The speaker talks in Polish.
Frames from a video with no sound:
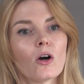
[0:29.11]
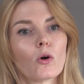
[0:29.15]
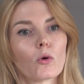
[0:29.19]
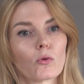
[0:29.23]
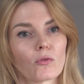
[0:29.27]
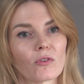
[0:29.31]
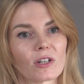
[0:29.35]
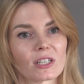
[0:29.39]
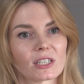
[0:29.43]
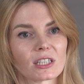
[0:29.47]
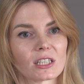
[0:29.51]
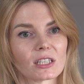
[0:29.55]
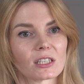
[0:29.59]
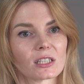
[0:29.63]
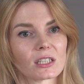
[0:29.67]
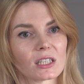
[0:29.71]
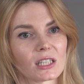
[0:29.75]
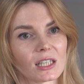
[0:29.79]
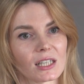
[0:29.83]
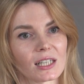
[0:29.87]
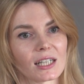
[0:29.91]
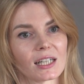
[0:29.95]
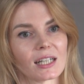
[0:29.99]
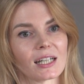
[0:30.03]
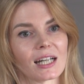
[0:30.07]
uważa,
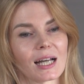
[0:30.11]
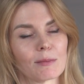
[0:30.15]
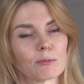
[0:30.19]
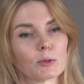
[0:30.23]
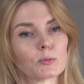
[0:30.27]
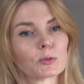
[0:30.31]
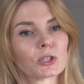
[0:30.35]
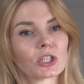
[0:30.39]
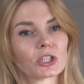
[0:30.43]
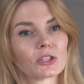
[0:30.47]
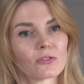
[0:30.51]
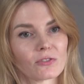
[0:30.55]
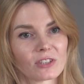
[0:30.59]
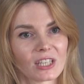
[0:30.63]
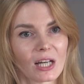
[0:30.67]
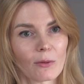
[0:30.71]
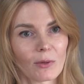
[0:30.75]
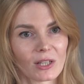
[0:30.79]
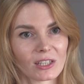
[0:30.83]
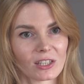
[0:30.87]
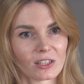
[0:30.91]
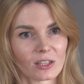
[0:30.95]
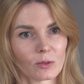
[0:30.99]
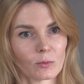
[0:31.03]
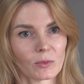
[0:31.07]
że aby
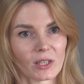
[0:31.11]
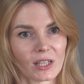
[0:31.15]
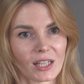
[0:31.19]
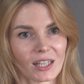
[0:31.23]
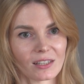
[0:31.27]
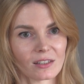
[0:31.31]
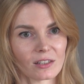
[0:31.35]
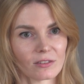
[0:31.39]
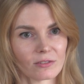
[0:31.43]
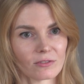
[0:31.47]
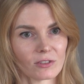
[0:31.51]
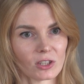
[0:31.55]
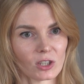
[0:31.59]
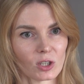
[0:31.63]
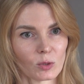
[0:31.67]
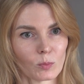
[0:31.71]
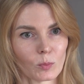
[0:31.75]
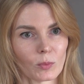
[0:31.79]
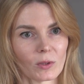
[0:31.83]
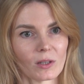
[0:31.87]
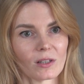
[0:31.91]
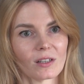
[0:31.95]
przeciwdziałać tym negatywnym